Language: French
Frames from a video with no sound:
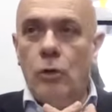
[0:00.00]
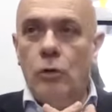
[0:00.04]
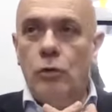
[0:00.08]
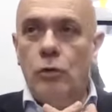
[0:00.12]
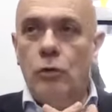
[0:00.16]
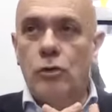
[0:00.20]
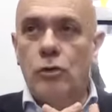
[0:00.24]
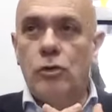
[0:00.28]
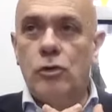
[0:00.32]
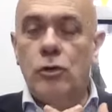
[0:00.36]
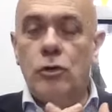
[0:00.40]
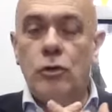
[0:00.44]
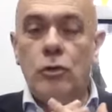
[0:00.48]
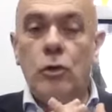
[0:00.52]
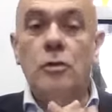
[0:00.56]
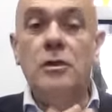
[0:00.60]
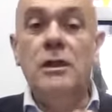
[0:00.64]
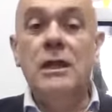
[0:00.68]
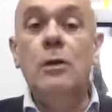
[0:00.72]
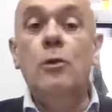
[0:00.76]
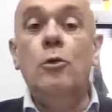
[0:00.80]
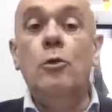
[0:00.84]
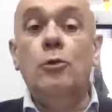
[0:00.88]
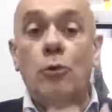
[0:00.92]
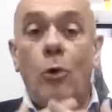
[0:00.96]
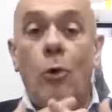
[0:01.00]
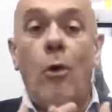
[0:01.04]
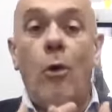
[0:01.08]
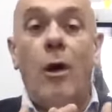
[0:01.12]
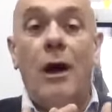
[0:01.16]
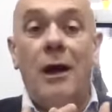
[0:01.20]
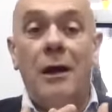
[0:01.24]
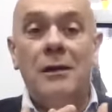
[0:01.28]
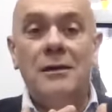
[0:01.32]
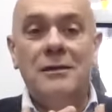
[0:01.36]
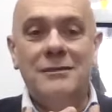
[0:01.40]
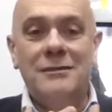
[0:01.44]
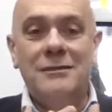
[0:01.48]
de se donner le
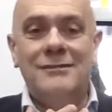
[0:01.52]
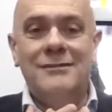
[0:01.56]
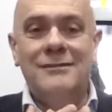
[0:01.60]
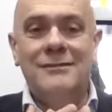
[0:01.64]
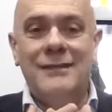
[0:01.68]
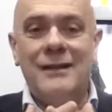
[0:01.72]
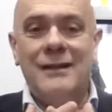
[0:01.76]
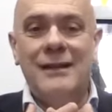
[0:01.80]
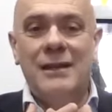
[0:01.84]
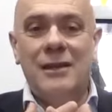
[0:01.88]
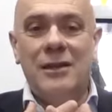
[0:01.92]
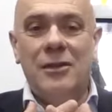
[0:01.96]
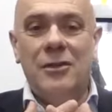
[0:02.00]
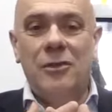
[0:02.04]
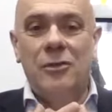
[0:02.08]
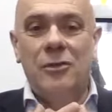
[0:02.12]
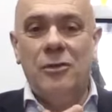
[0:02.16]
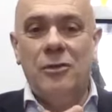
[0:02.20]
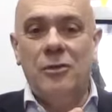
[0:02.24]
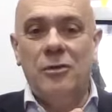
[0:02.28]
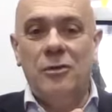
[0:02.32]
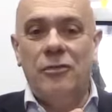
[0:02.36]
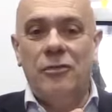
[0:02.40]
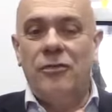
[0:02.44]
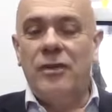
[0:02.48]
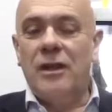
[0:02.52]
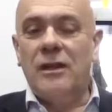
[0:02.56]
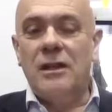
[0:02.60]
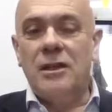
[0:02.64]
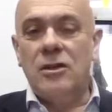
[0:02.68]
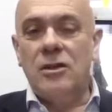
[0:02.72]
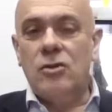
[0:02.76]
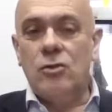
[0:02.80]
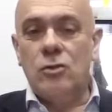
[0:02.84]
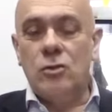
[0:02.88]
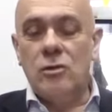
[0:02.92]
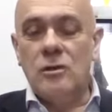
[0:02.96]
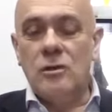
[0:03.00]
droit de, faire des
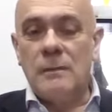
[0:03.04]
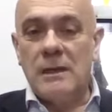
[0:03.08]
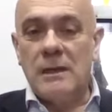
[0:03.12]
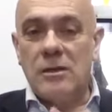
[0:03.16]
choses.